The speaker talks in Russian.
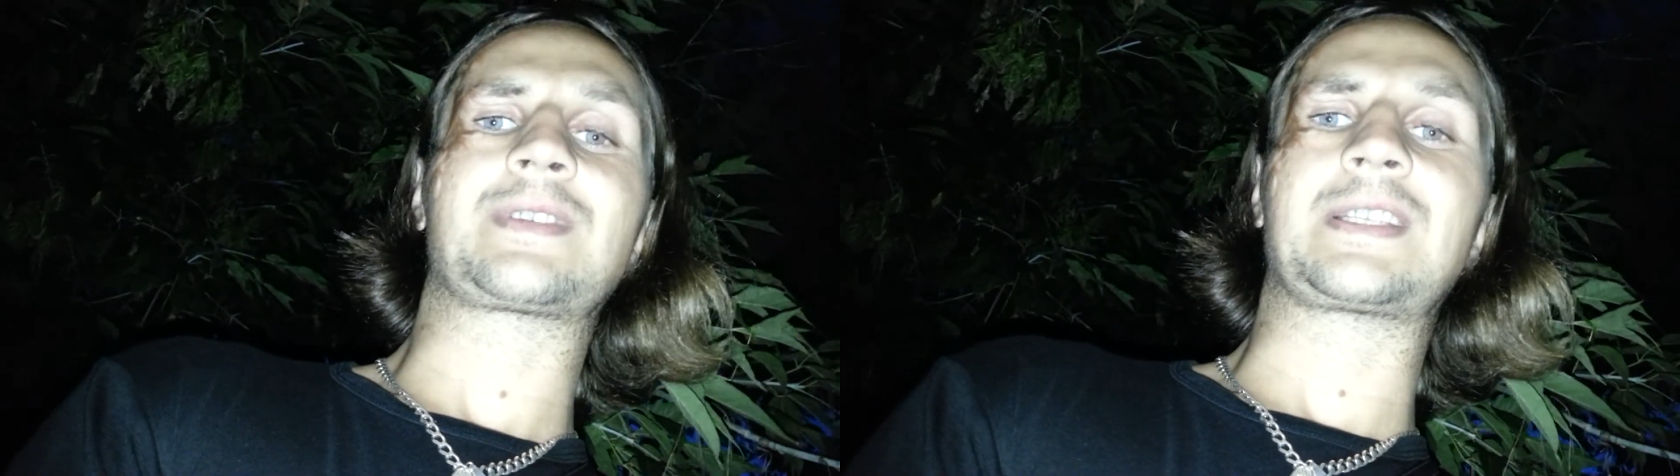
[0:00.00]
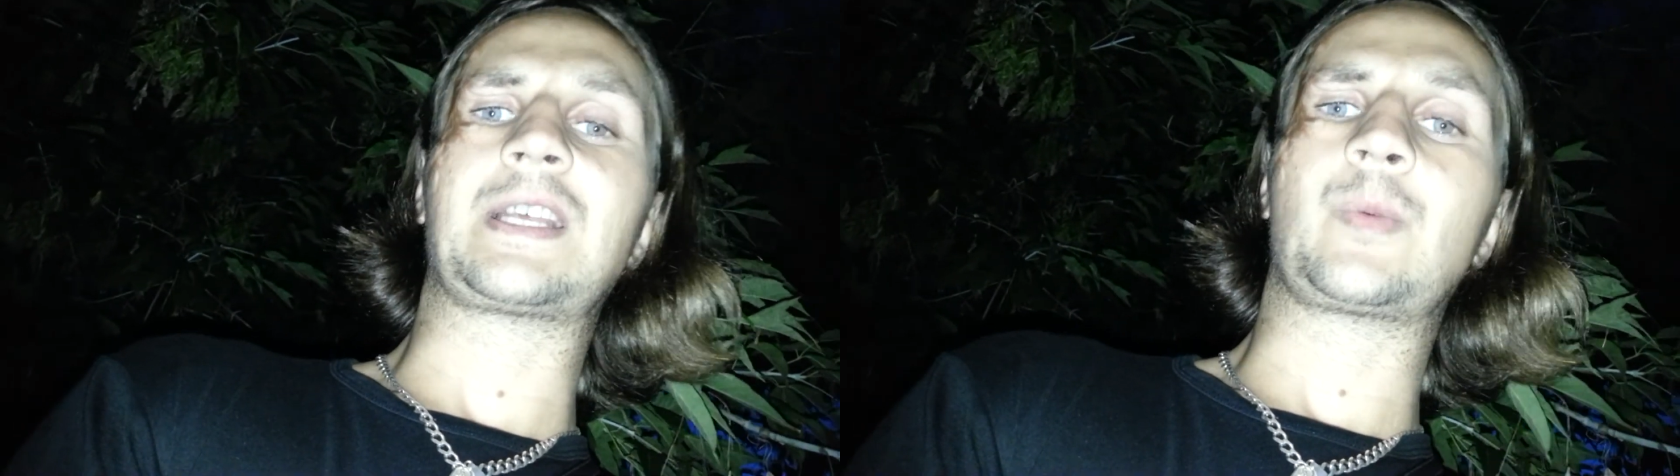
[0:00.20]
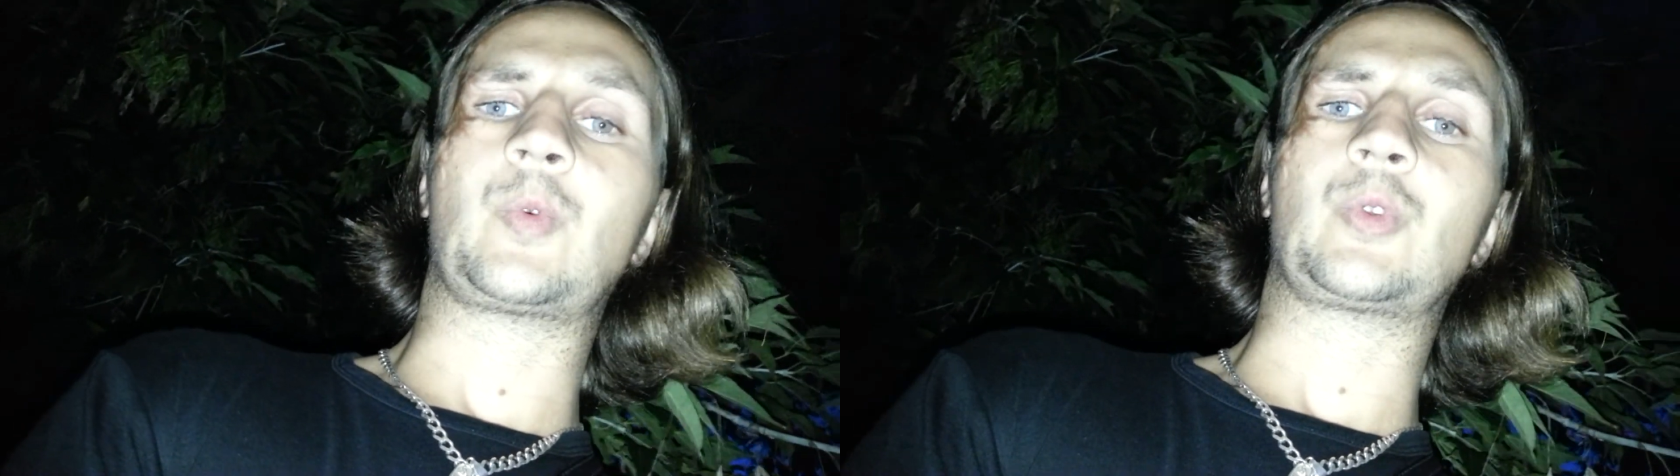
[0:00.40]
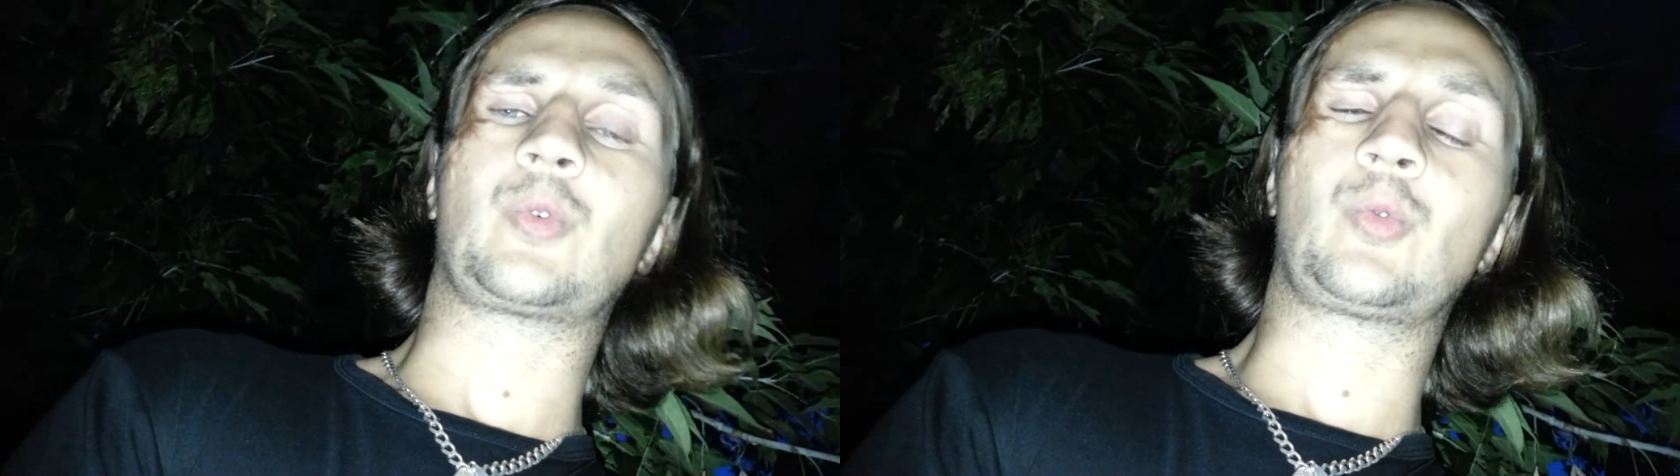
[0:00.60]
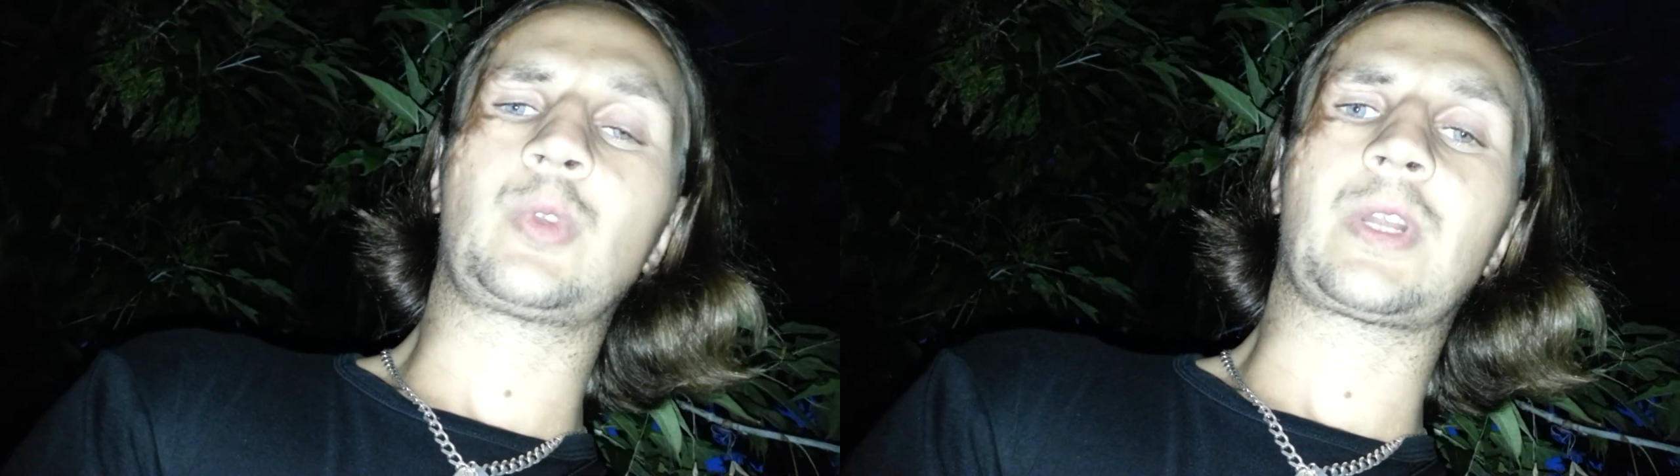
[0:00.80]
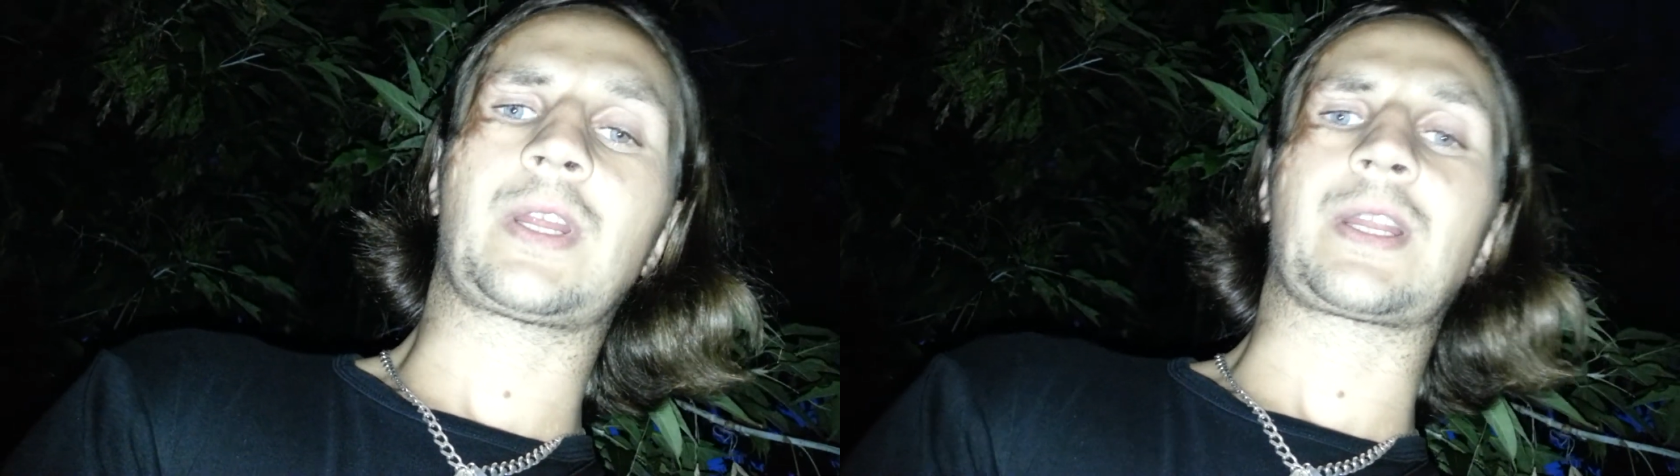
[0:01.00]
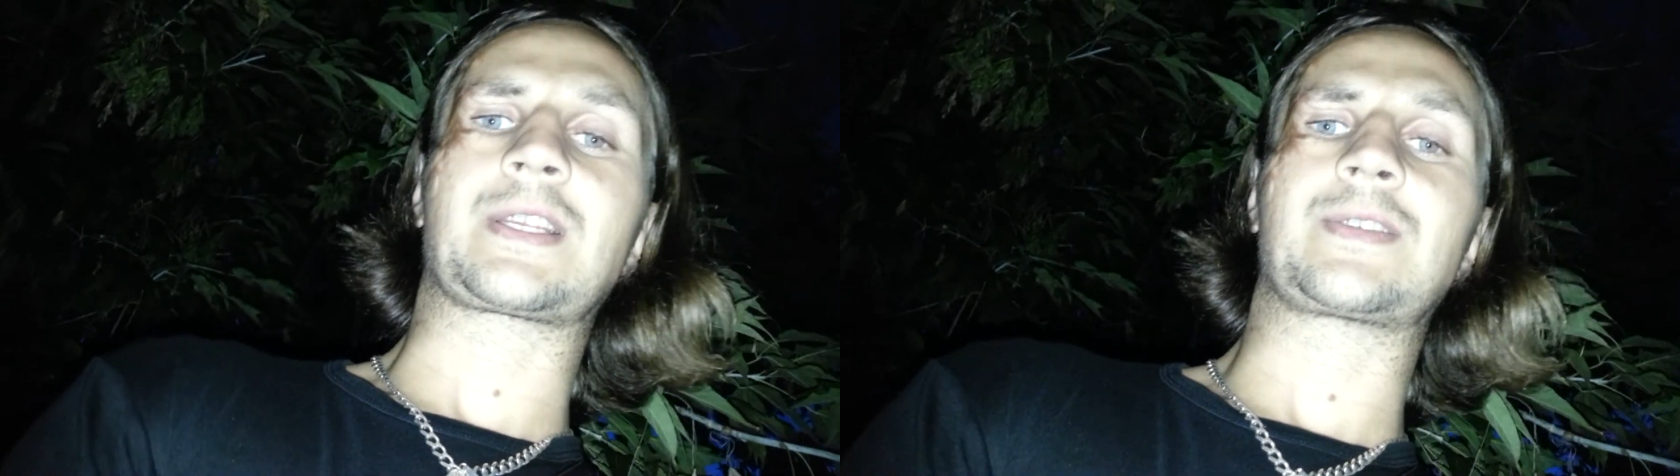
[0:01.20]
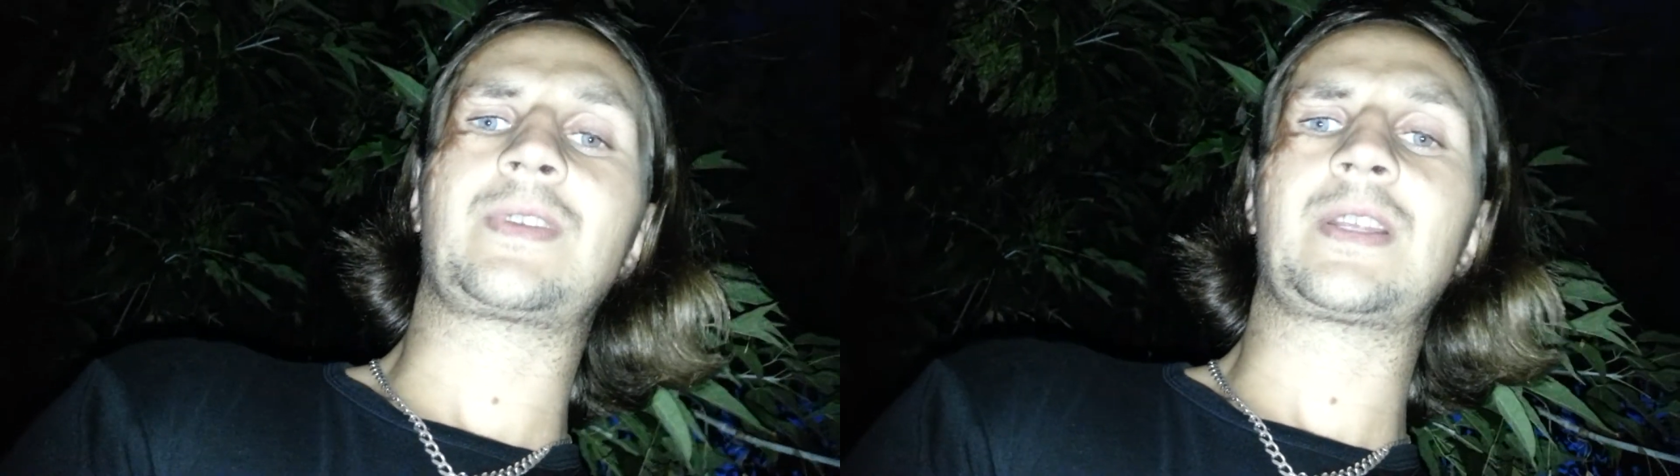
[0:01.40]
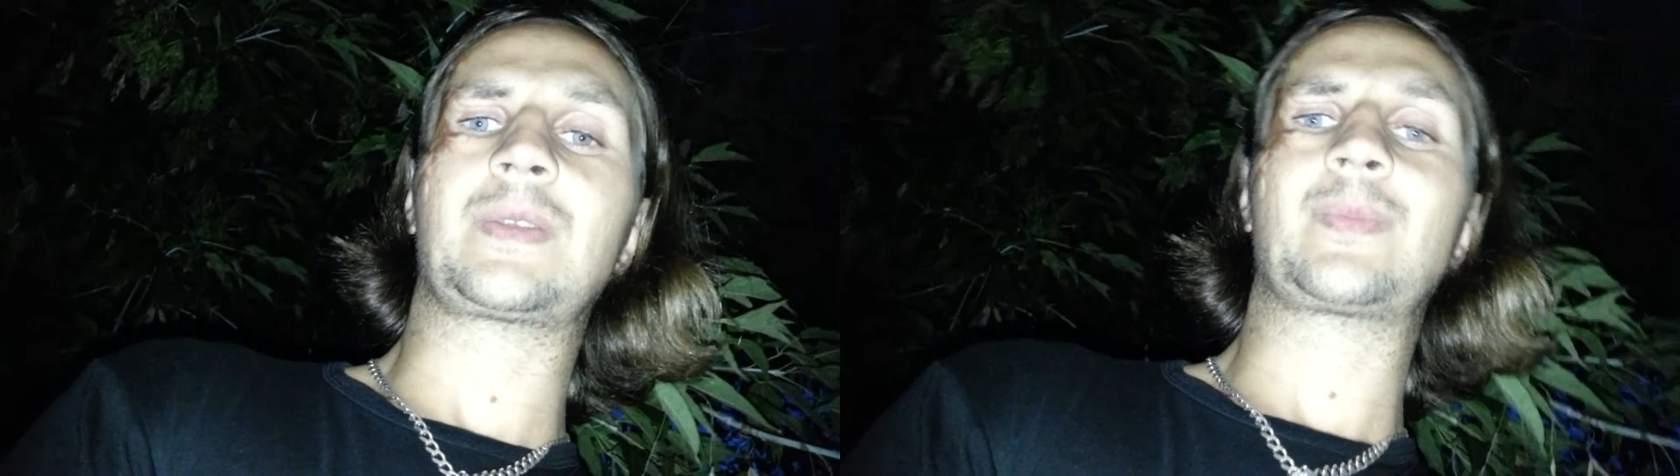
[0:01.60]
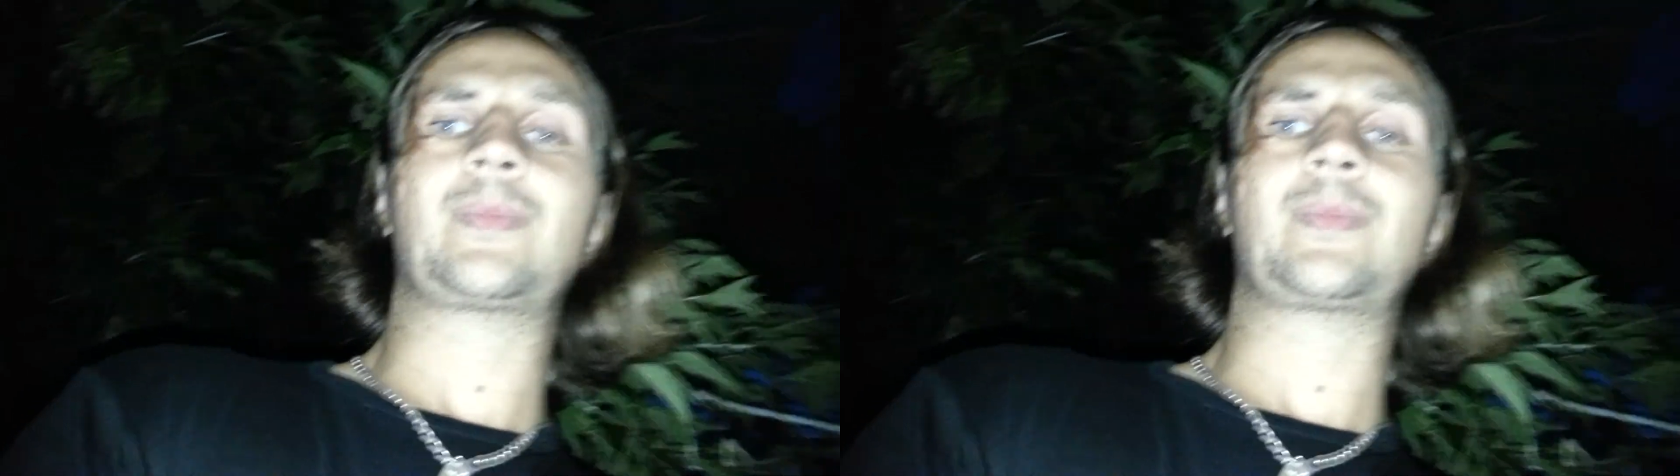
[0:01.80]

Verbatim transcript: вас всегда будет утро, рассвет.